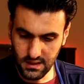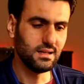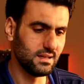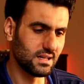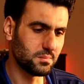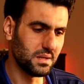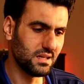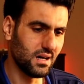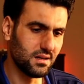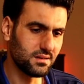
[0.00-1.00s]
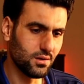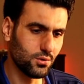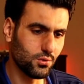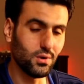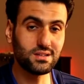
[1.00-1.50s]
اللي أتمناه أنه
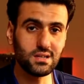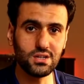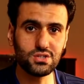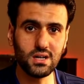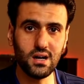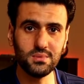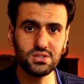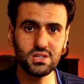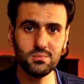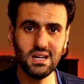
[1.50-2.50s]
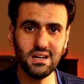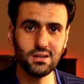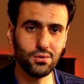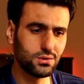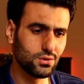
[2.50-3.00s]
وأترجاه من الجميع
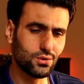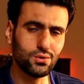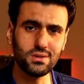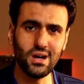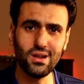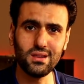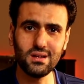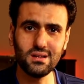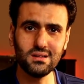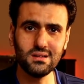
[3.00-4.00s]
أنه يتركون هذه